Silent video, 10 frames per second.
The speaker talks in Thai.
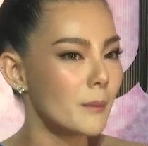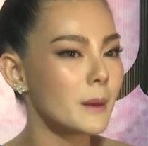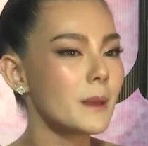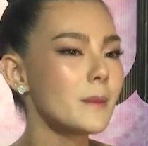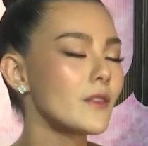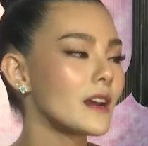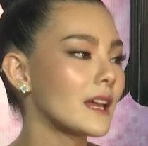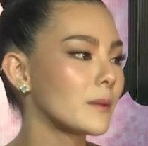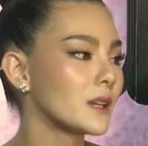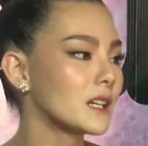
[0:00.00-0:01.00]
มันไม่มีเว
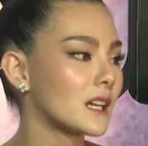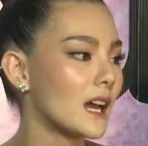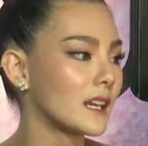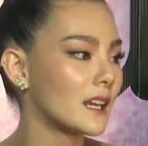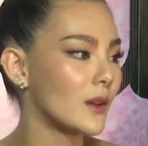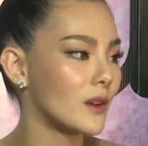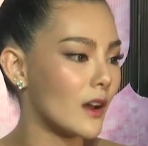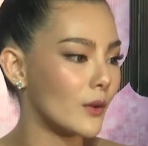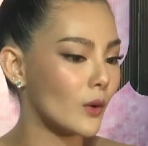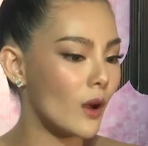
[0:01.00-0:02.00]
ลาดำเนินการใดๆอยู่
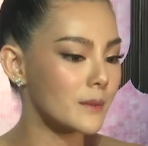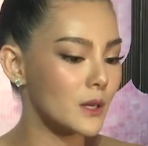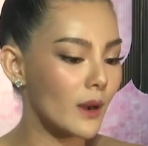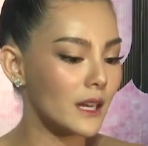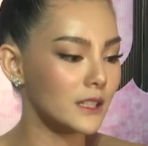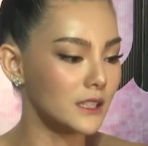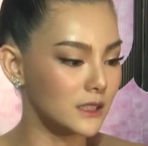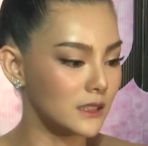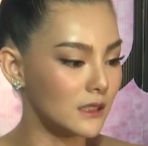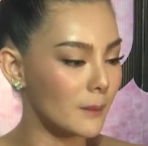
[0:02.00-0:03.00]
แล้วด้วยความที่ว่าหนึ่
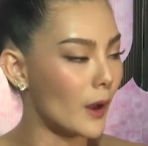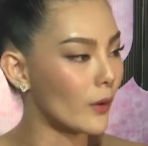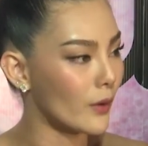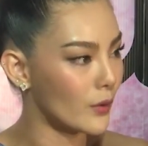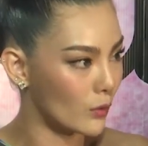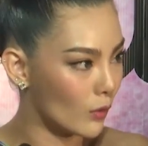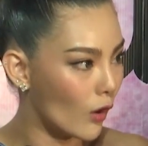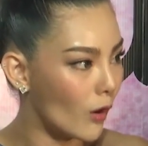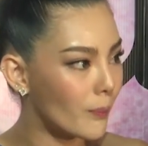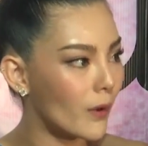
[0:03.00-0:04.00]
งคือกระเป๋าเราอยู่ค
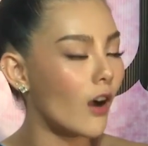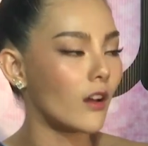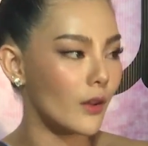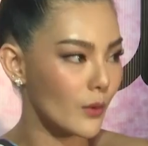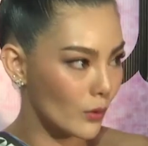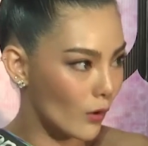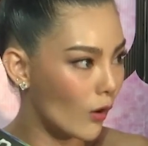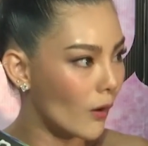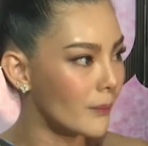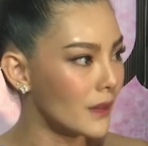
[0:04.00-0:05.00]
รบของเราอยู่คร
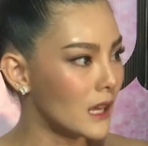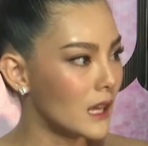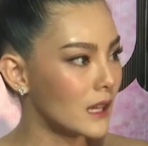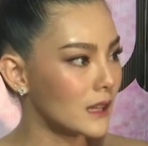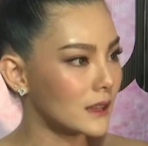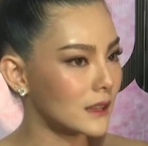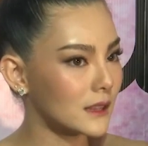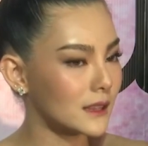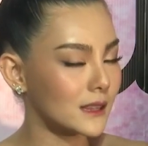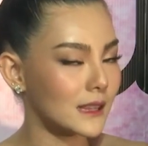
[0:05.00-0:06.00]
บ
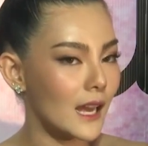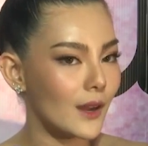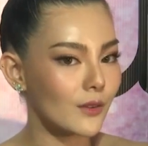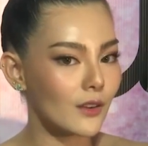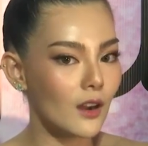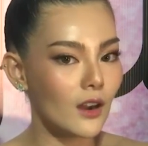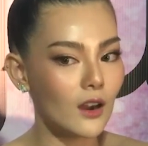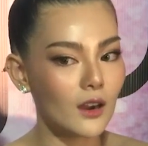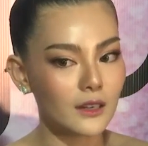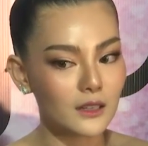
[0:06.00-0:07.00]
แล้วก็
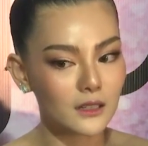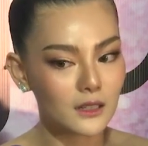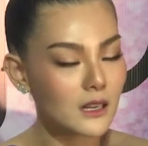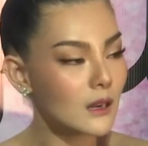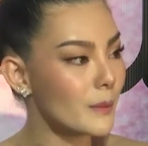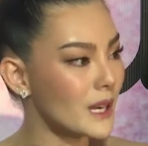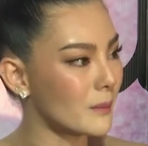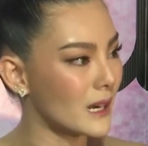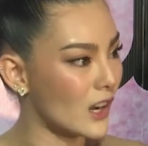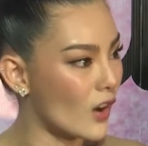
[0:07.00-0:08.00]
เครื่องบิน
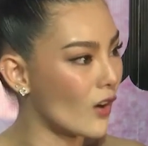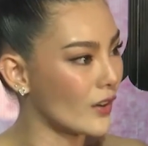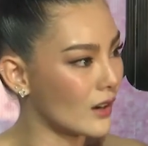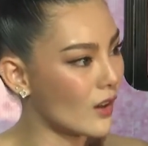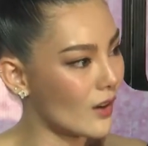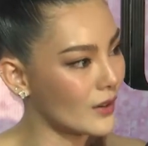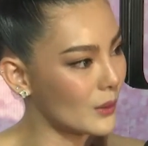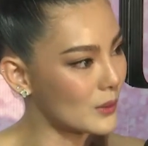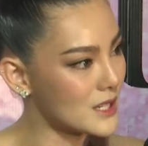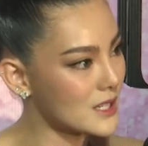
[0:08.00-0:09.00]
มันรอรอ
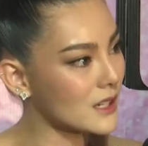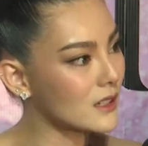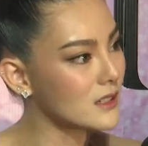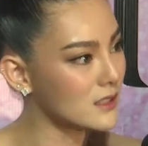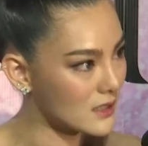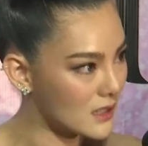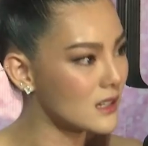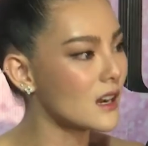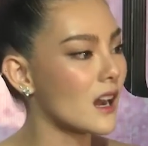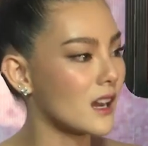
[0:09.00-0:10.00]
ดิวที่จะขึ้นเค
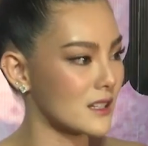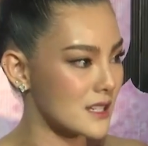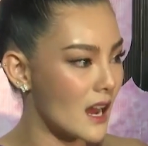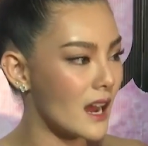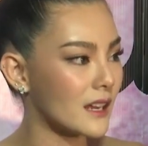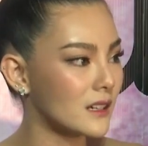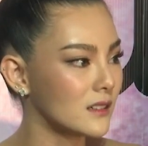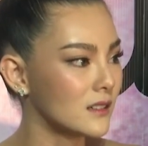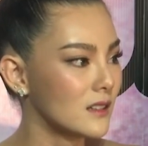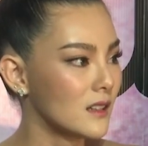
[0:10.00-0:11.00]
รื่องใช่
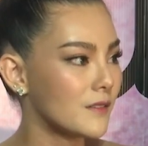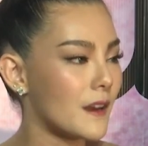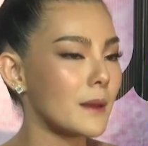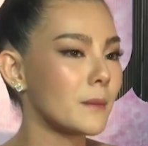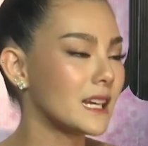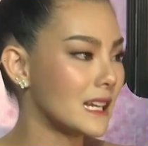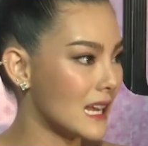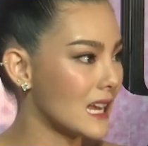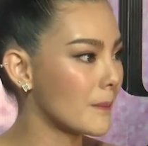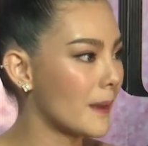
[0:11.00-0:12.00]
คือไฟล์มันดี
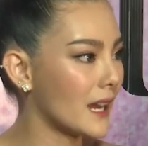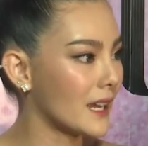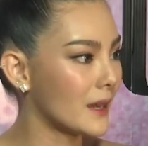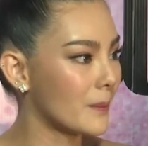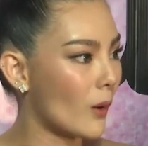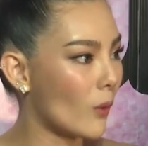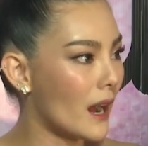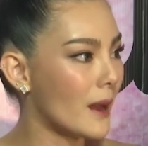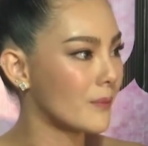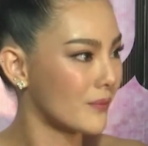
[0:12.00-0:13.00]
เลย์ไปเพราะ
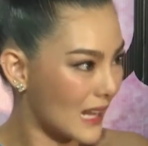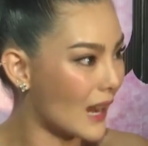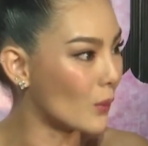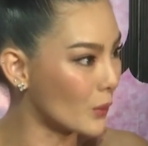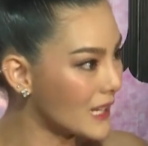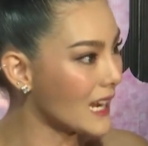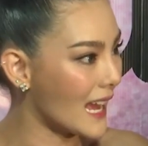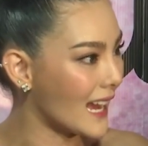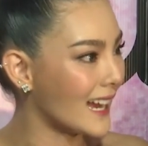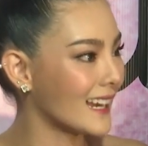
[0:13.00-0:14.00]
ว่าเรานี่แห
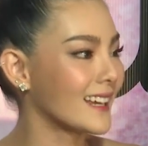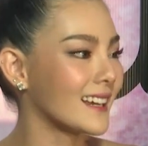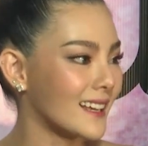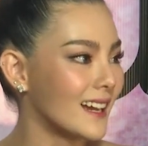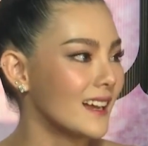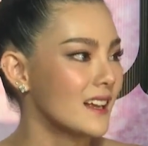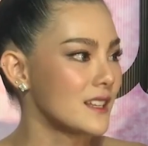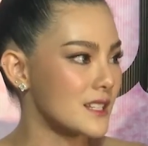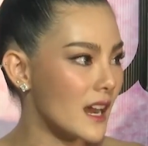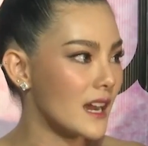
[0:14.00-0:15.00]
ละอะไรอย่างเงี้ย
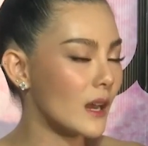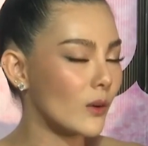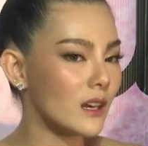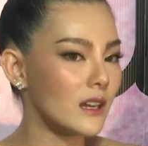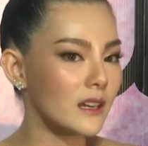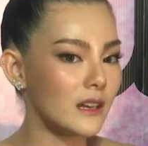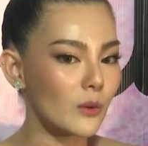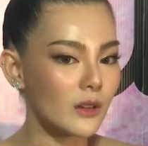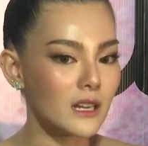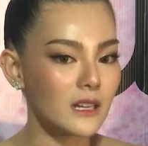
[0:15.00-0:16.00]
ใช่เราก็เลยเรา
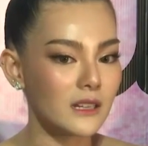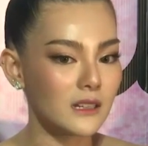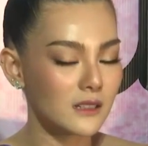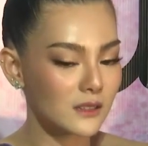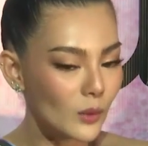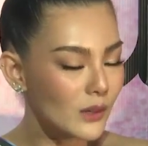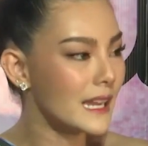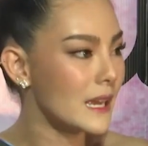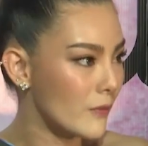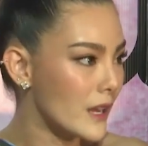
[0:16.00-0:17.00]
ก็เลยต้อง
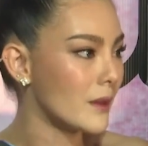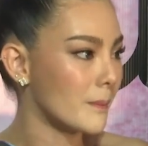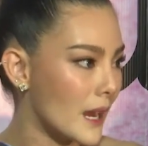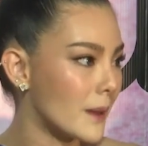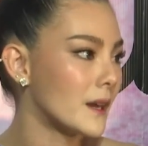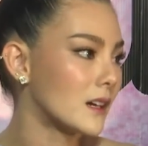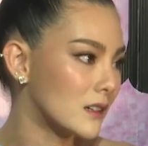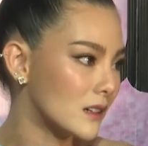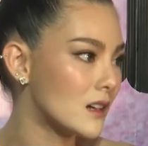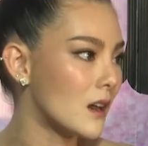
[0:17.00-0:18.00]
รีบวิ่งไปเพื่อ
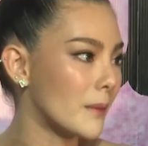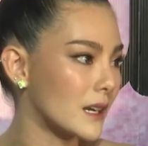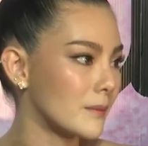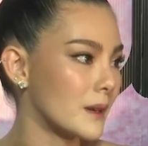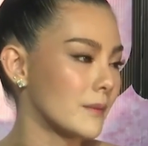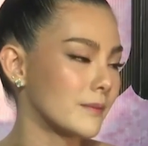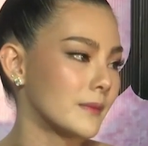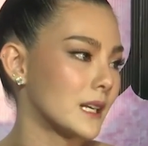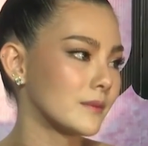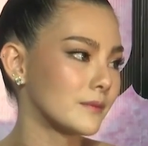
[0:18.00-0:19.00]
ขึ้นเครื่องมันมัน
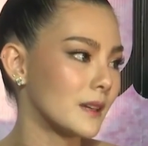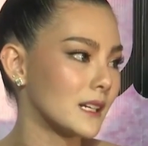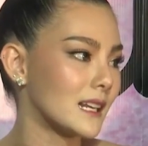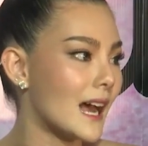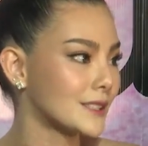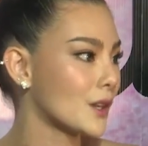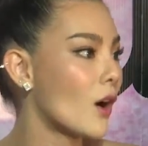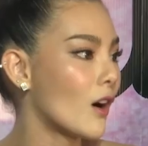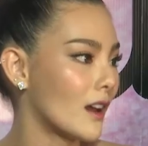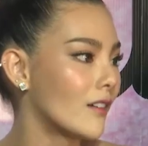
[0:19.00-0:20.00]
มันมัน last
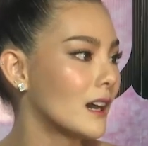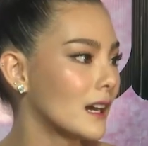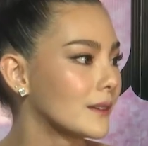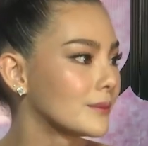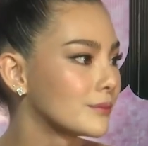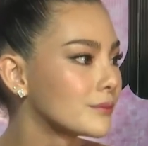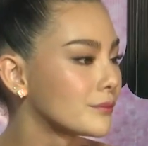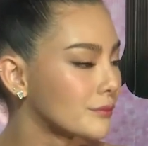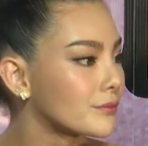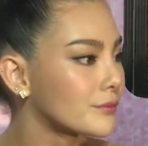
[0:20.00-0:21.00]
call แล้วอะค่ะคือตัวดิ
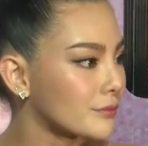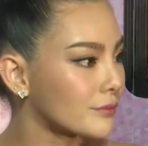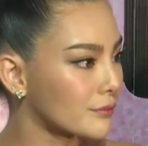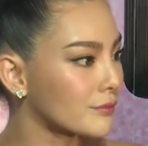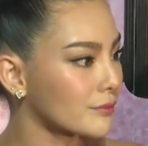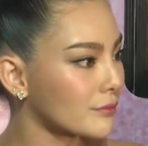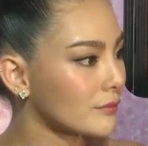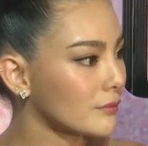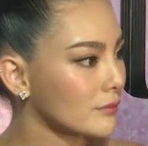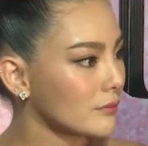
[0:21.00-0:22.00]
วอาจจะเอาเรื่องแต่ว่า
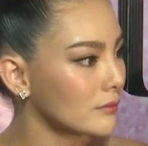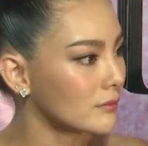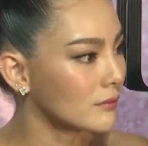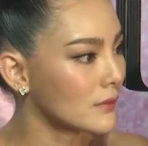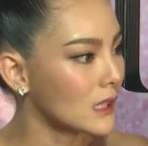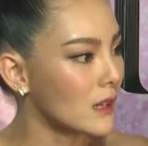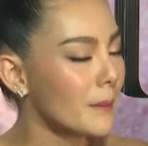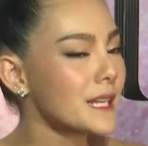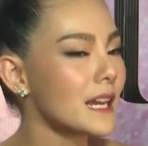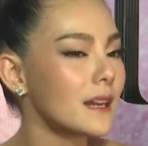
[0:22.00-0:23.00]
ทางเขา
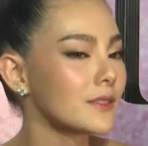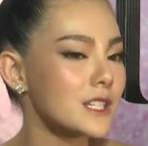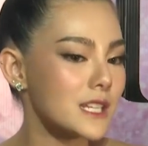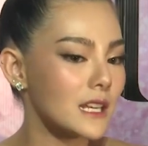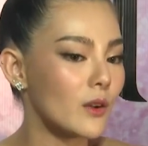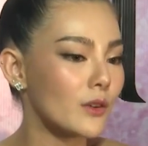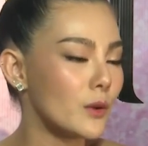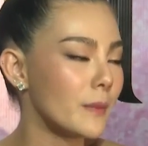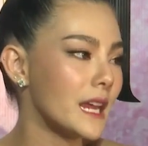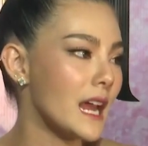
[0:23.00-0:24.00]
ไม่ค่ะจริงๆแล้ว
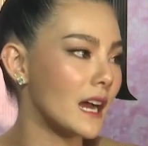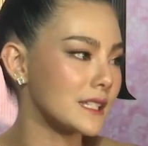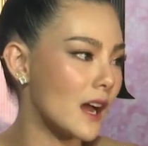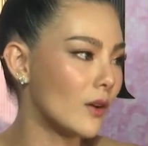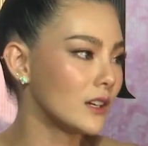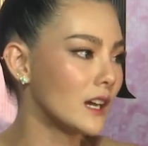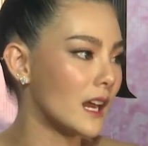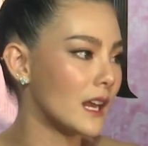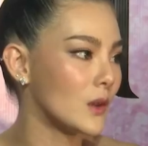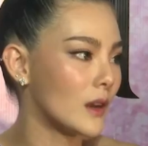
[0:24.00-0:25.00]
ดิวไม่ได้อยากจะเอาเรื่อง
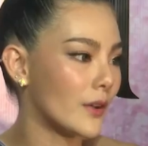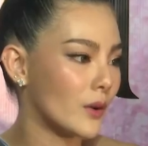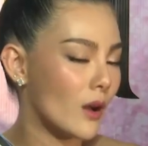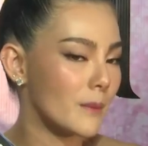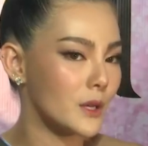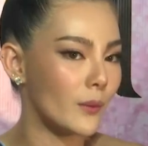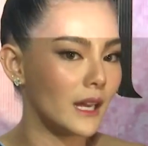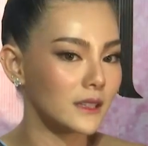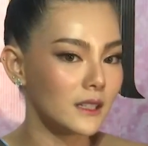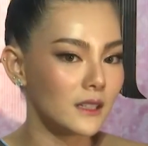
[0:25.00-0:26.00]
อะไรอยู่แล้วด้วยความที่ว่า